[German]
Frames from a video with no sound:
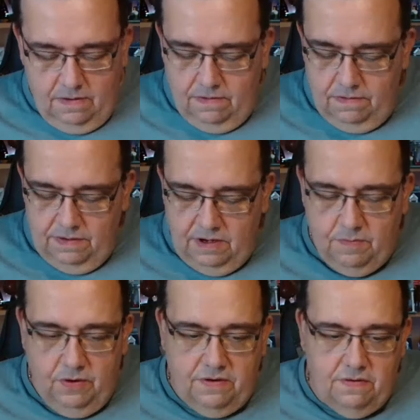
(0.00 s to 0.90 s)
Und ich
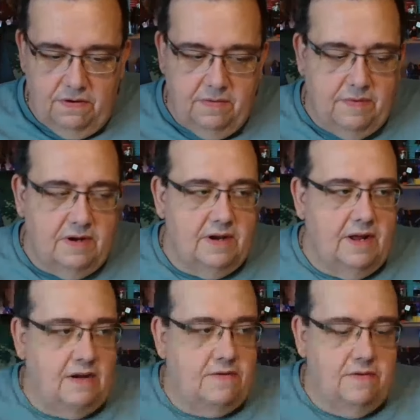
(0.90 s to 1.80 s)
möchte euch mal den
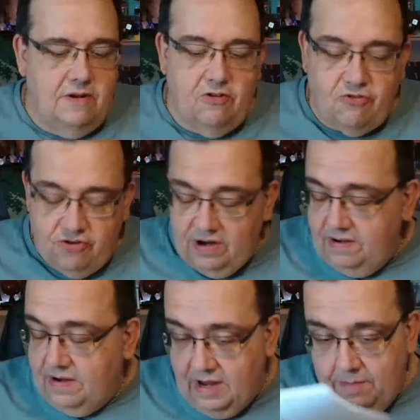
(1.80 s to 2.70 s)
aktuellen
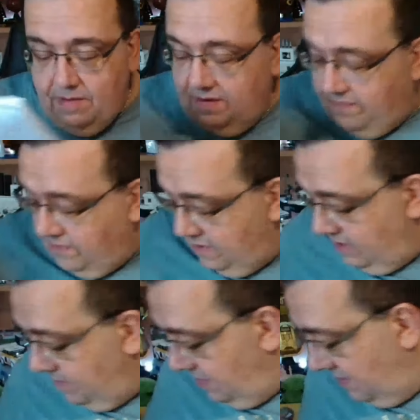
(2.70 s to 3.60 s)
Stand einmal von
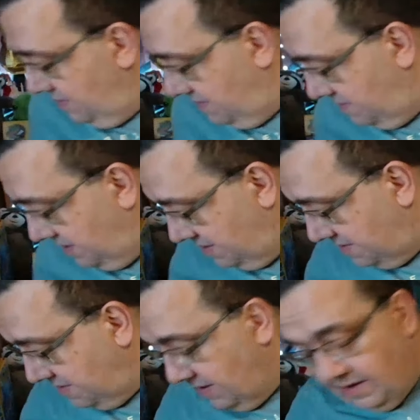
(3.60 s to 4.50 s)
dem Set
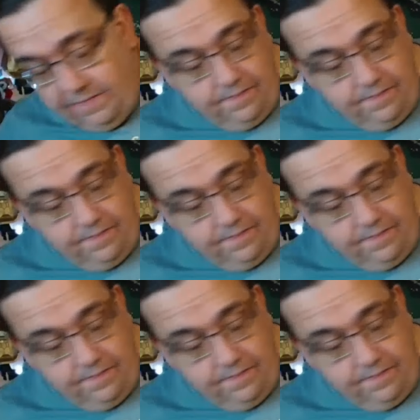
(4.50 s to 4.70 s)
zeigen.